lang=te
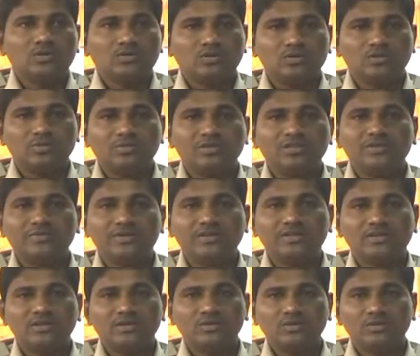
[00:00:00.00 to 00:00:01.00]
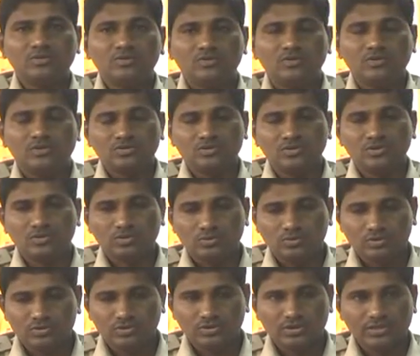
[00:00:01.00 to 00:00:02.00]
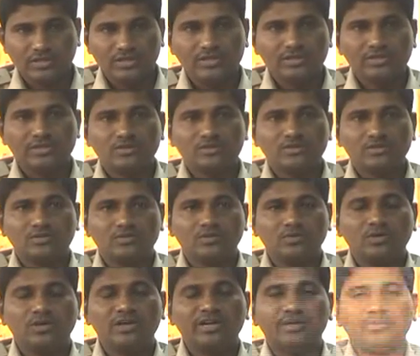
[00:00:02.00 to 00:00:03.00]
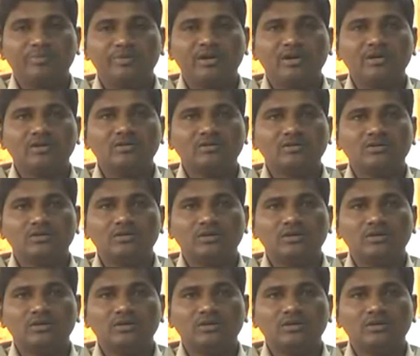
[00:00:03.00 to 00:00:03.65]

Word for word: కొంతమంది వ్యక్తులు ఒక చోట కూర్చొని కొన్ని నెంబర్లు